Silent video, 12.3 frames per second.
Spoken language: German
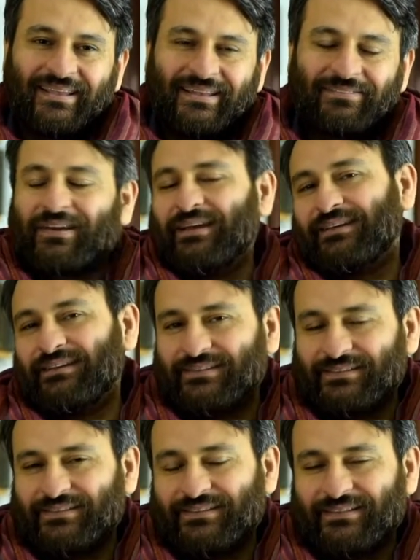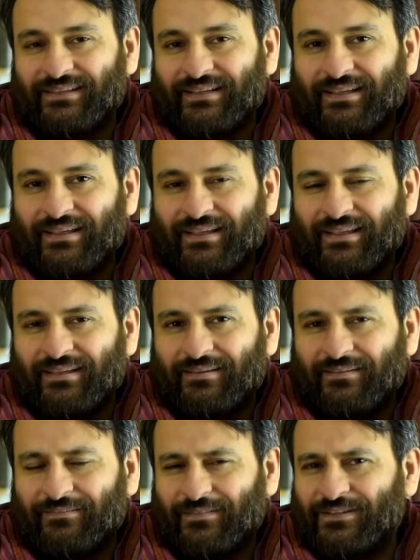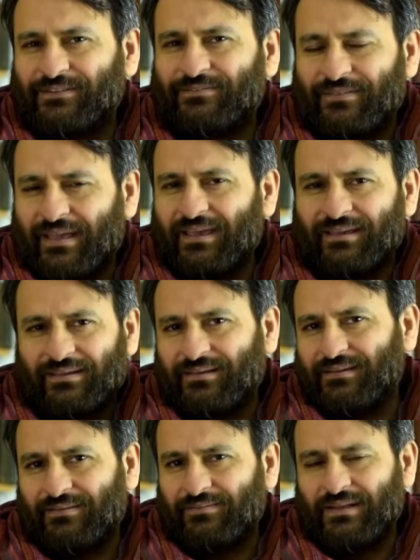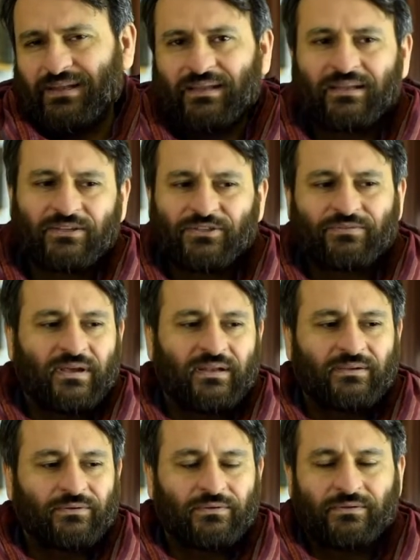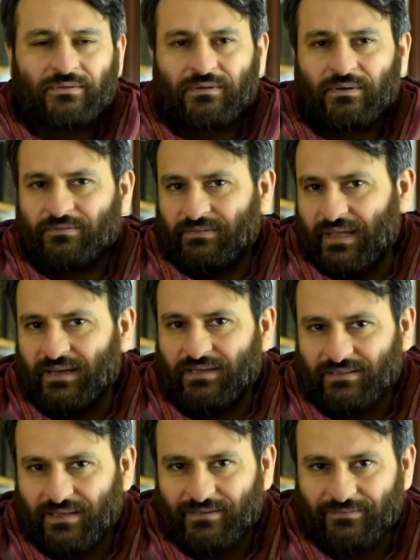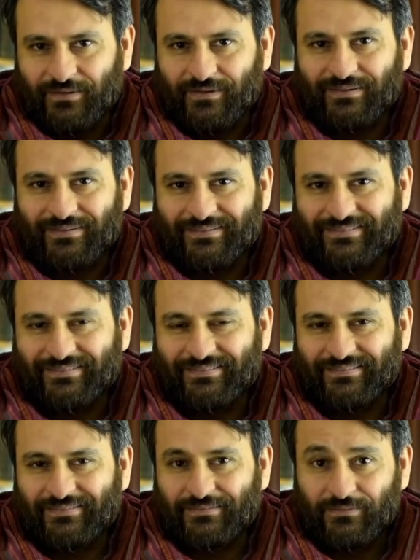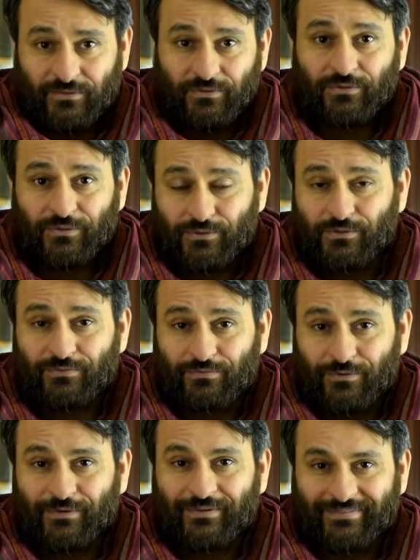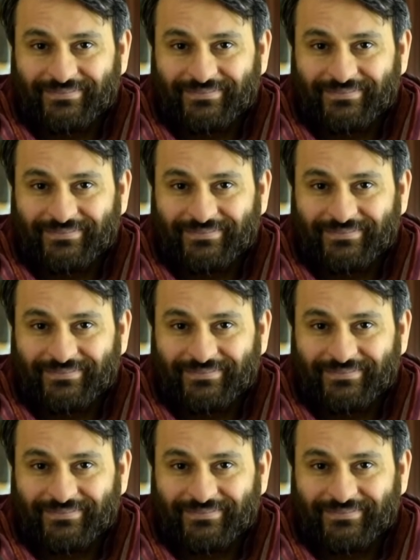Die Frage ist, was wäre, wenn der innere Schweinehund auf deiner Seite wäre und dich unterstützen würde?